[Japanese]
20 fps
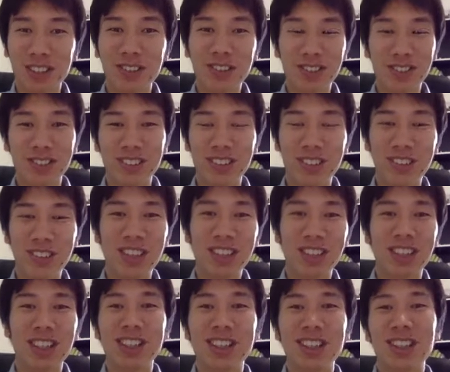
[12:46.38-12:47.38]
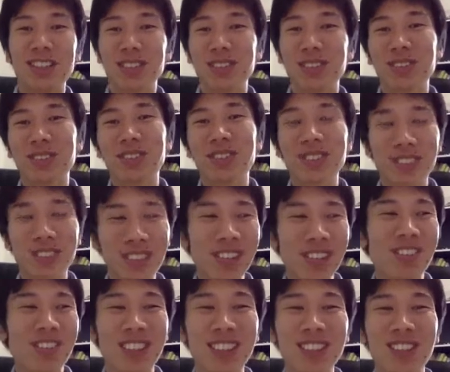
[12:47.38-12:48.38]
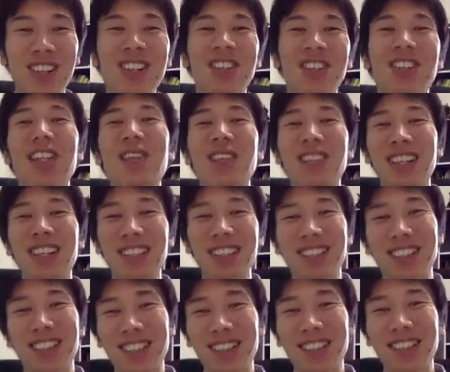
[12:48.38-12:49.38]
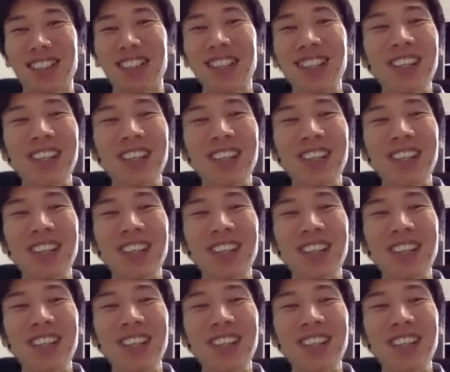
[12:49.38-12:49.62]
の、あの、あれじゃないですけど。そうですね。それはそれでまた価値があって、